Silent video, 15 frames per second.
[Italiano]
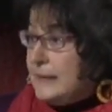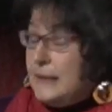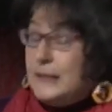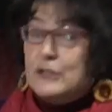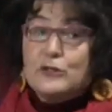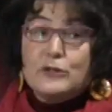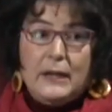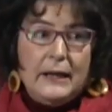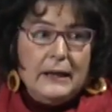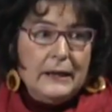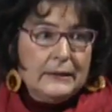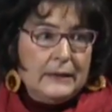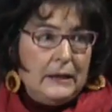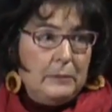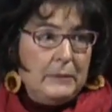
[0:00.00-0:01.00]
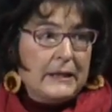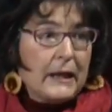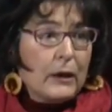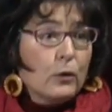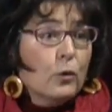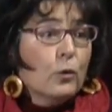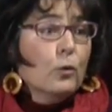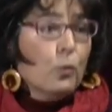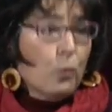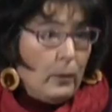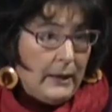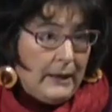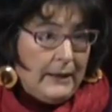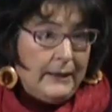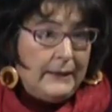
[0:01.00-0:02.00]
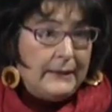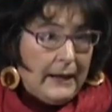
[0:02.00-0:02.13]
tradizione accademica con quelli